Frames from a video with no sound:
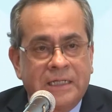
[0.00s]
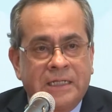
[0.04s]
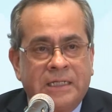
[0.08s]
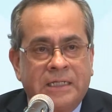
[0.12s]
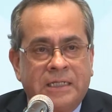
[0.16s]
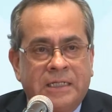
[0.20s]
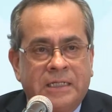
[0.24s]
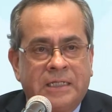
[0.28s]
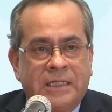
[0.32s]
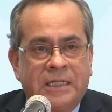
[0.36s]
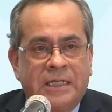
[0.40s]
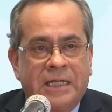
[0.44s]

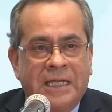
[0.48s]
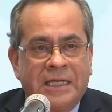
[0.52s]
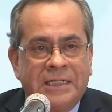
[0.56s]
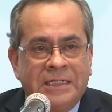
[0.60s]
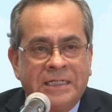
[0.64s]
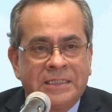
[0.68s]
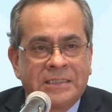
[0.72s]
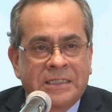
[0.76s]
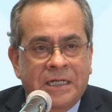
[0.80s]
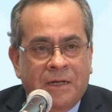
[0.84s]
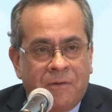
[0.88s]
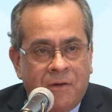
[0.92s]
eh,
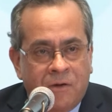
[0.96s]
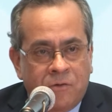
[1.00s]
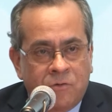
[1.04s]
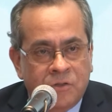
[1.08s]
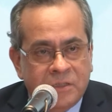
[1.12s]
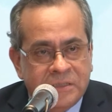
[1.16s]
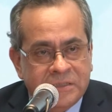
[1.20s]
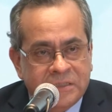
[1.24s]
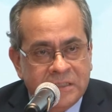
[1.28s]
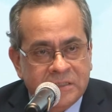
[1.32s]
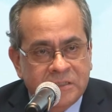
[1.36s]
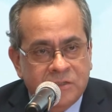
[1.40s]
en el trabajo
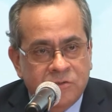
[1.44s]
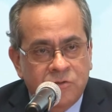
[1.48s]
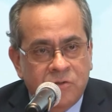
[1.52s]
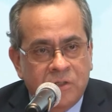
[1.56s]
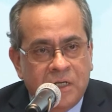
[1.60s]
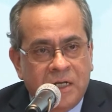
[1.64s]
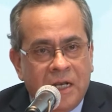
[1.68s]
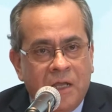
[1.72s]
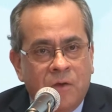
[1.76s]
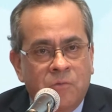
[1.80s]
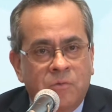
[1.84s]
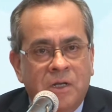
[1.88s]
que está haciendo
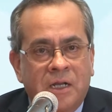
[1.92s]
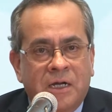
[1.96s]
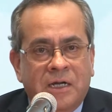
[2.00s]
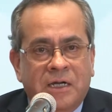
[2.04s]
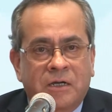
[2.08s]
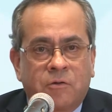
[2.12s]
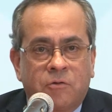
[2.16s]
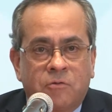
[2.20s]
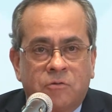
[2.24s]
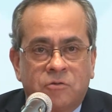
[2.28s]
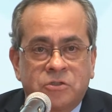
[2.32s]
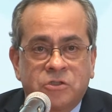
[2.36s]
en el aula
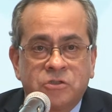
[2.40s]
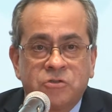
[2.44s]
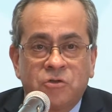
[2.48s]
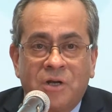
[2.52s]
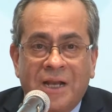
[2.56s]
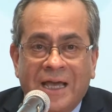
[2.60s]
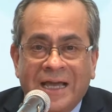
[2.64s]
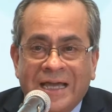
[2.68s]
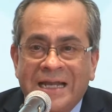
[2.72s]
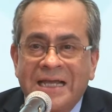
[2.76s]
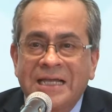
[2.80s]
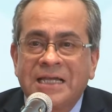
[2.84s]
reconociendo
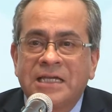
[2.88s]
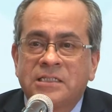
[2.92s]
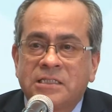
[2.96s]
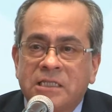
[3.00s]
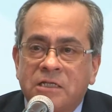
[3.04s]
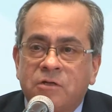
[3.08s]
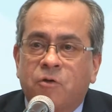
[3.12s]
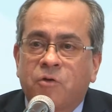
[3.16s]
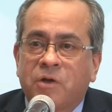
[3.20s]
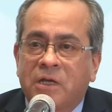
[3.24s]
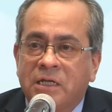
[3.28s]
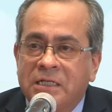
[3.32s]
la gran
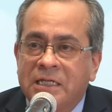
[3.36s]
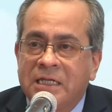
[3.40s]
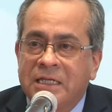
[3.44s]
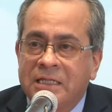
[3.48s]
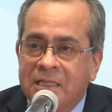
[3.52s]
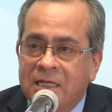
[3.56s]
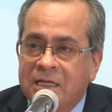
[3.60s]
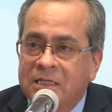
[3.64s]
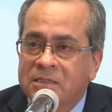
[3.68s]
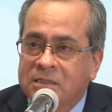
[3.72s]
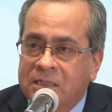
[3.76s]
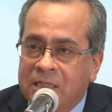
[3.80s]

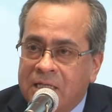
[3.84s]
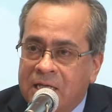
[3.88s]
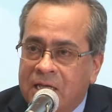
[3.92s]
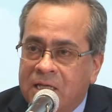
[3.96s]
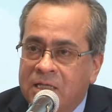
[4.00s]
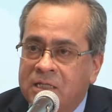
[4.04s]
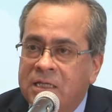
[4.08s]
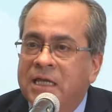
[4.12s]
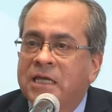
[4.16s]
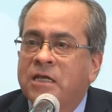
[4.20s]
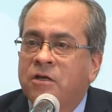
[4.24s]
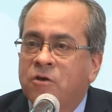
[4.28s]
heterogeneidad que
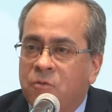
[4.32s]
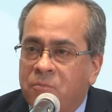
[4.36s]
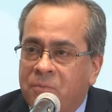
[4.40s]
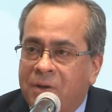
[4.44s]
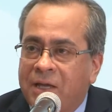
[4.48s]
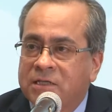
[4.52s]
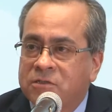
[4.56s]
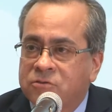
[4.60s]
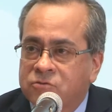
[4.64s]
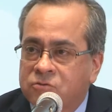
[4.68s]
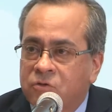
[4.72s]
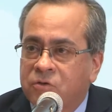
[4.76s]
hay en los
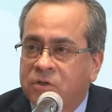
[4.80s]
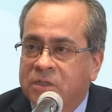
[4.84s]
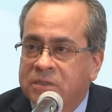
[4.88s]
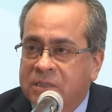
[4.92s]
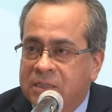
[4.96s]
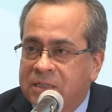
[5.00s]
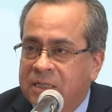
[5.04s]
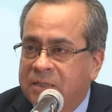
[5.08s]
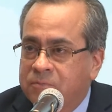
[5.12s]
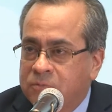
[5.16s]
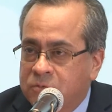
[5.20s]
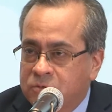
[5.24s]
maestros que
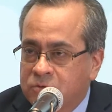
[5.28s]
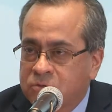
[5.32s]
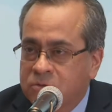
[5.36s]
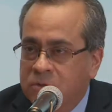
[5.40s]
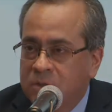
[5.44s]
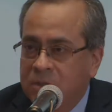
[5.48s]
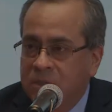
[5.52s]
tenemos.